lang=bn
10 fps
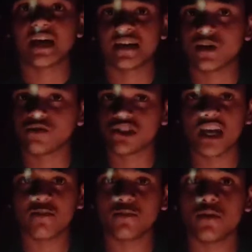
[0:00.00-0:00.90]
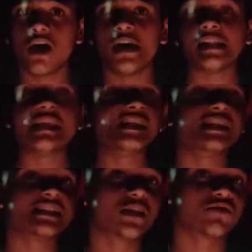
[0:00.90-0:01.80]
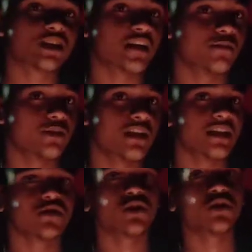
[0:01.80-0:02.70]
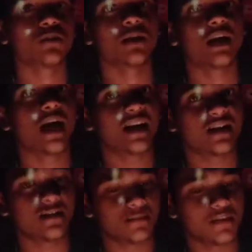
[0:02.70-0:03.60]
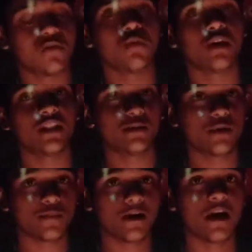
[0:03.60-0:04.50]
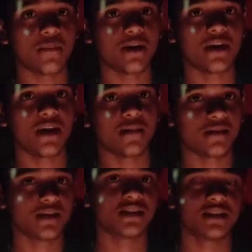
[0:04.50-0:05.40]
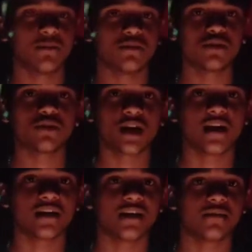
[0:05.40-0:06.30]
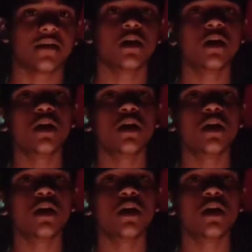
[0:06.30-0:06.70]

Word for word: তারটাও চালবো আর নিজেরটাও চালবো ঠিক আছে যখন আমরা কার্ড মানে ওকে দেবো আর বা আমাকে আমার কাছে সামনে যখন কার্ড থাকবে